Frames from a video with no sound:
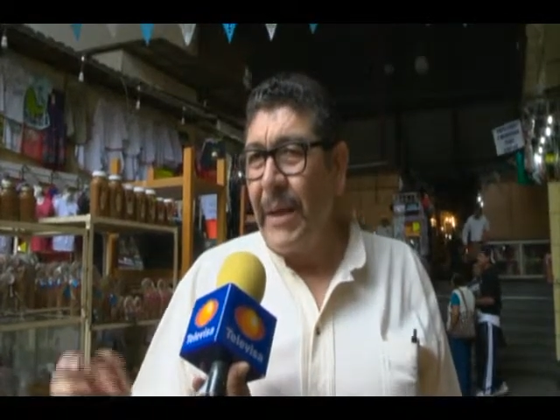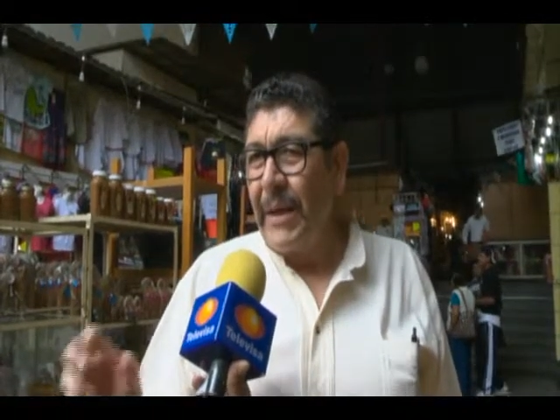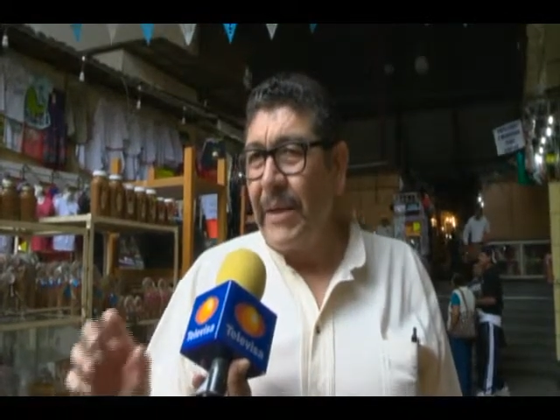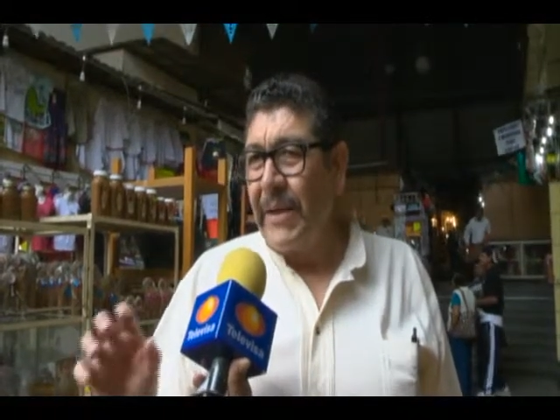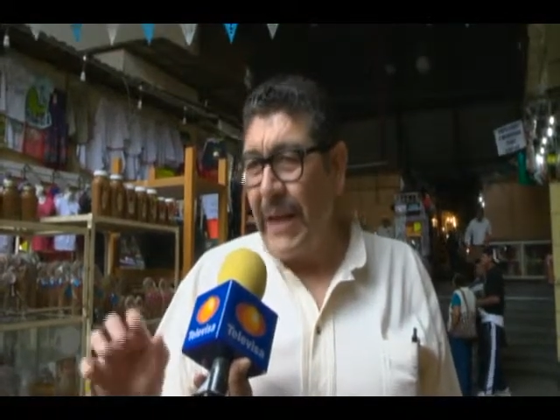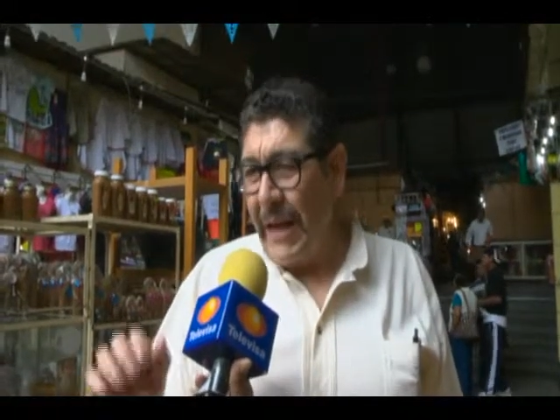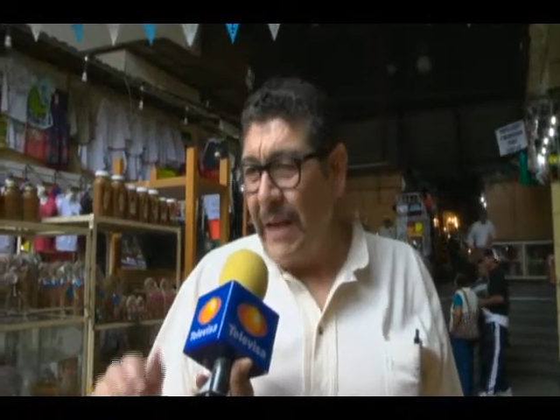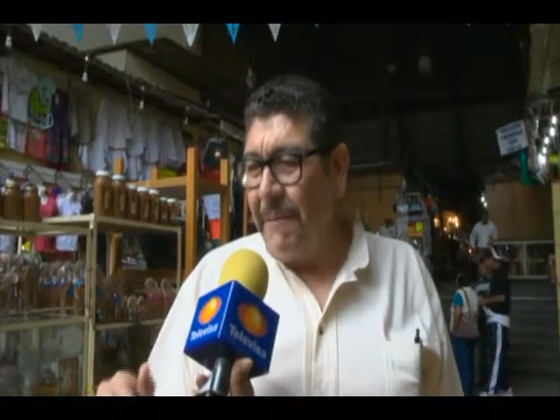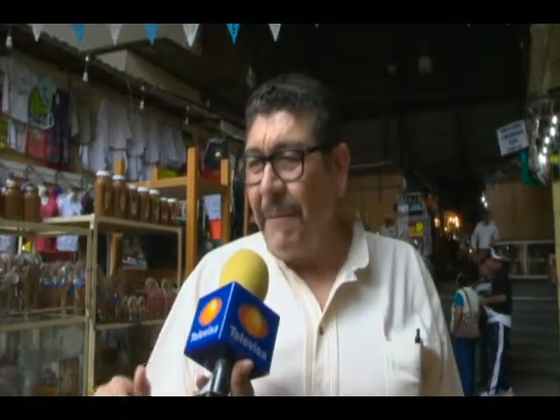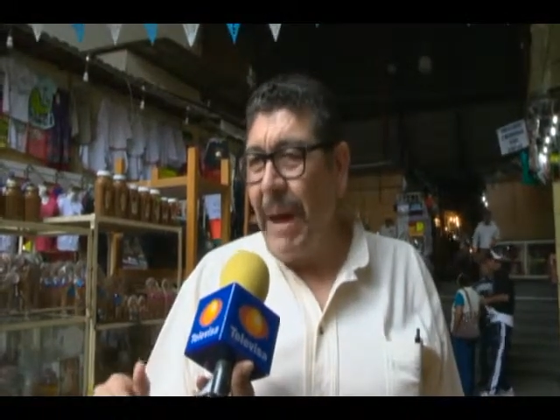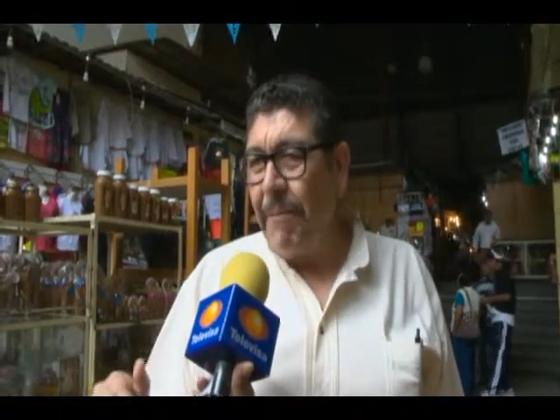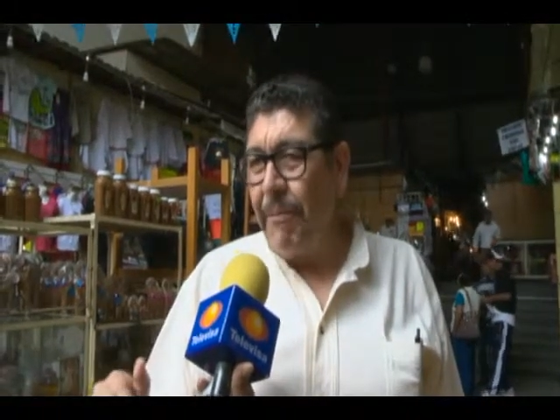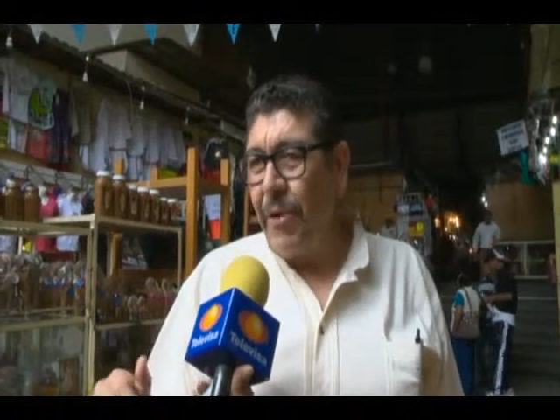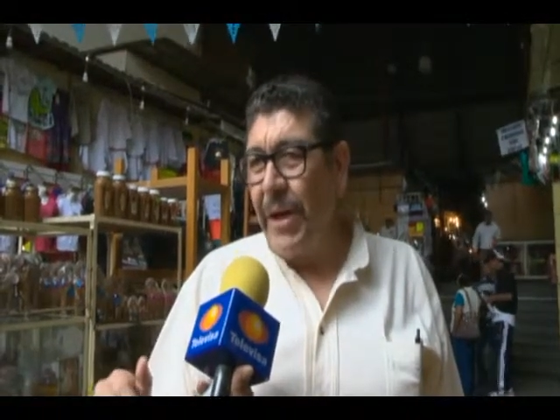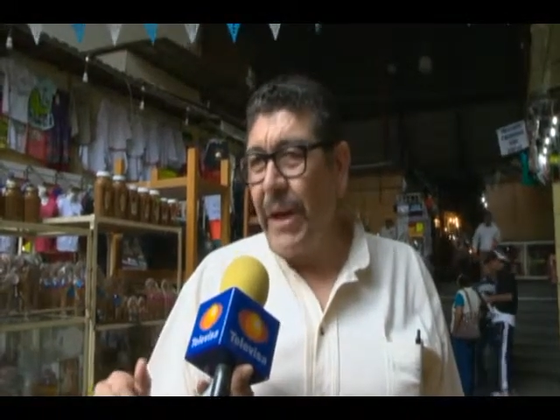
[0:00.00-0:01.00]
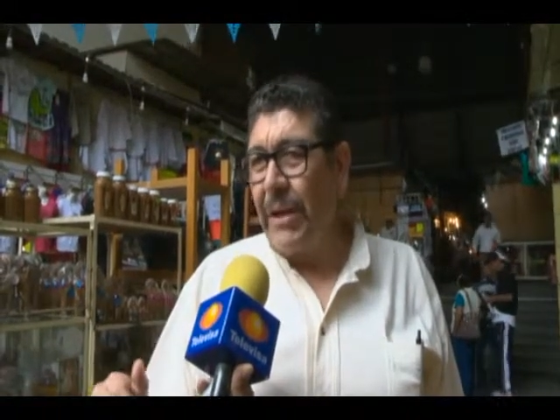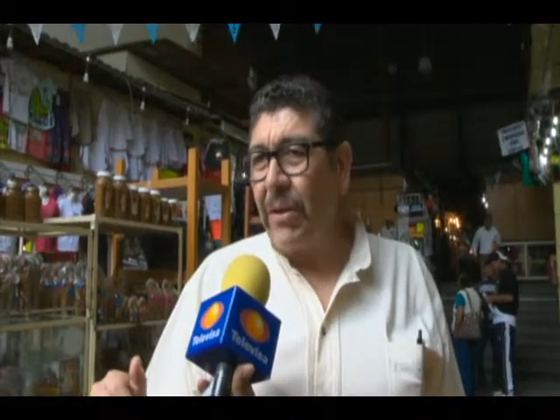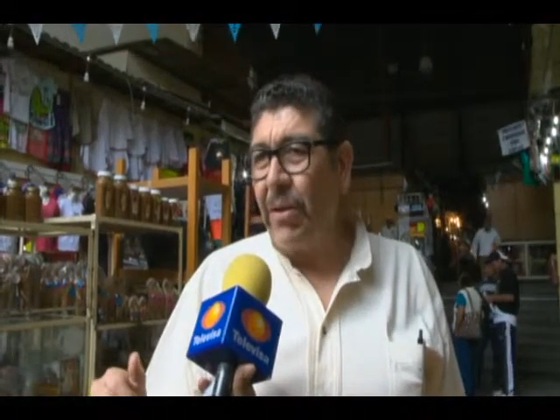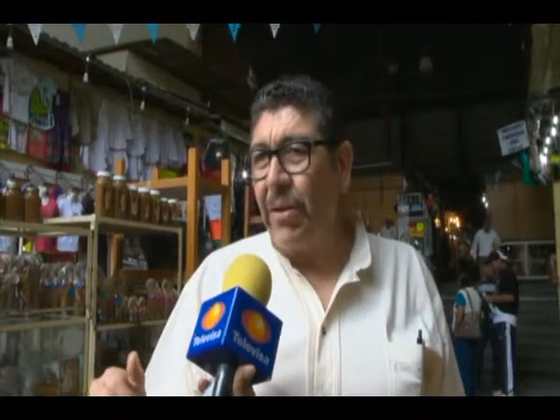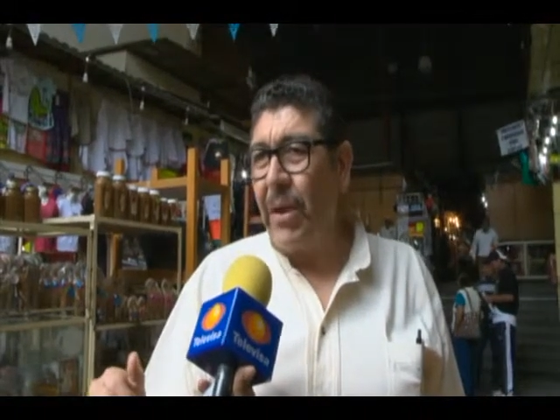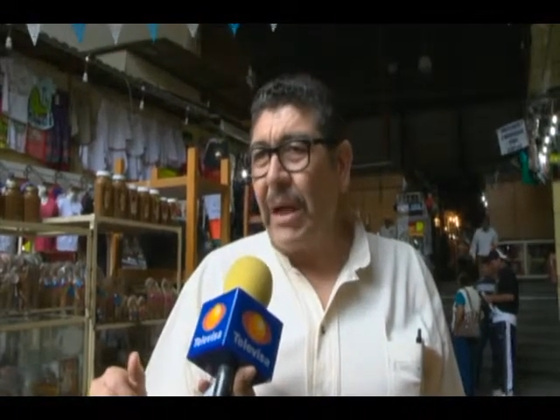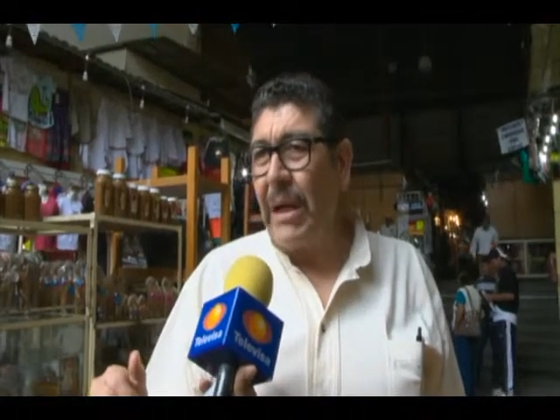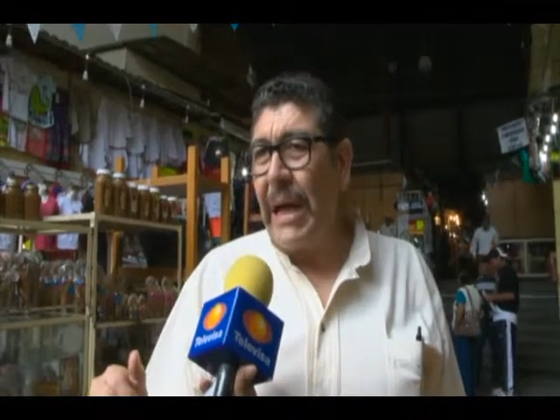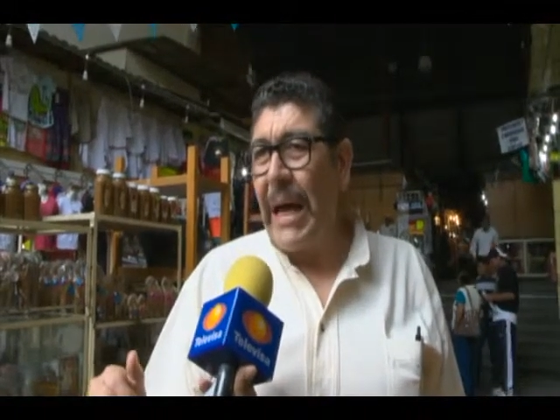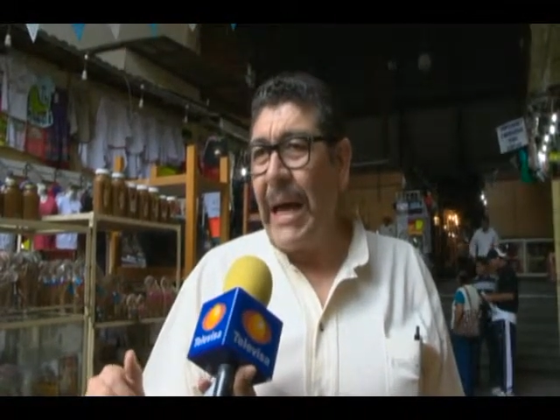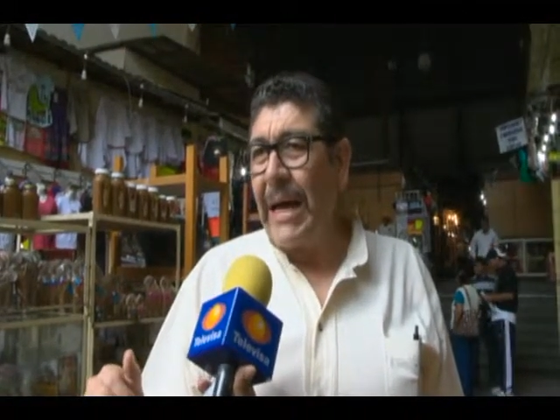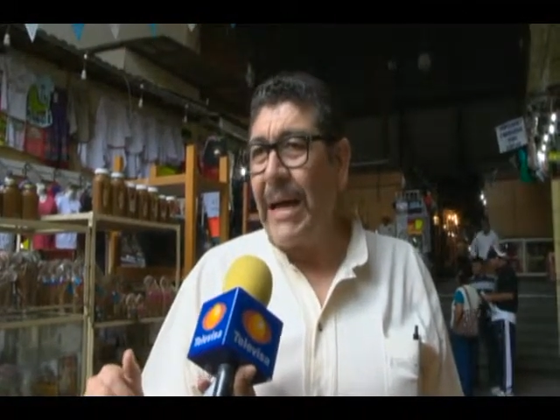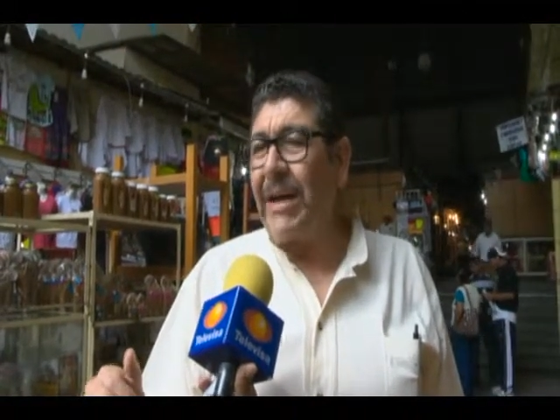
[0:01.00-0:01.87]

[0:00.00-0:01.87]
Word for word: se le va a poner toda la